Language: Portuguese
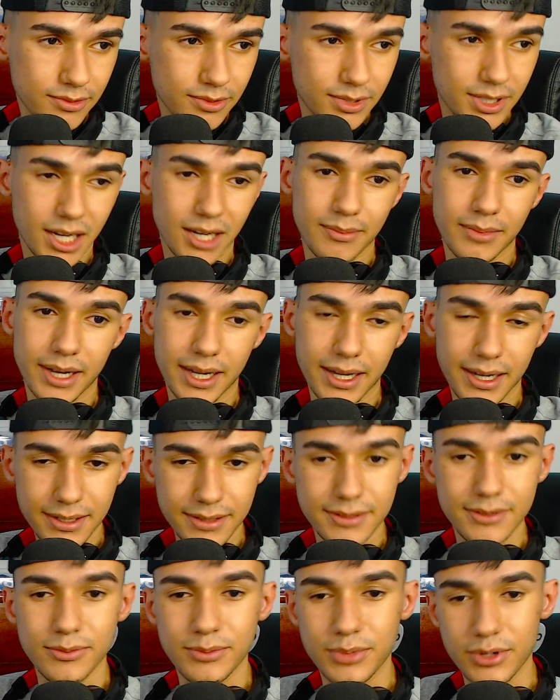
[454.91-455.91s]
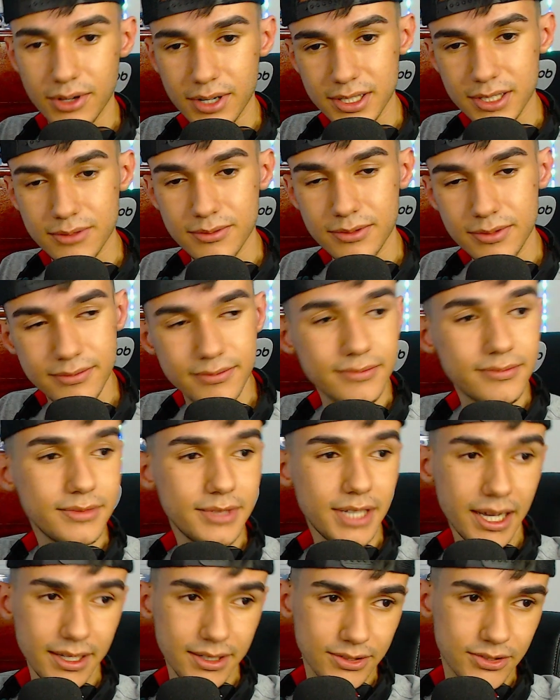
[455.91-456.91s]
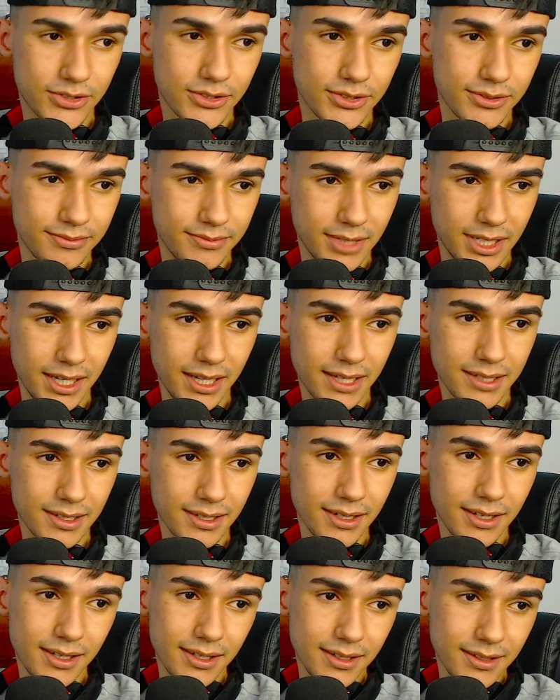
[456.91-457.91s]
Quando acabar, o próximo. E é isso, beleza?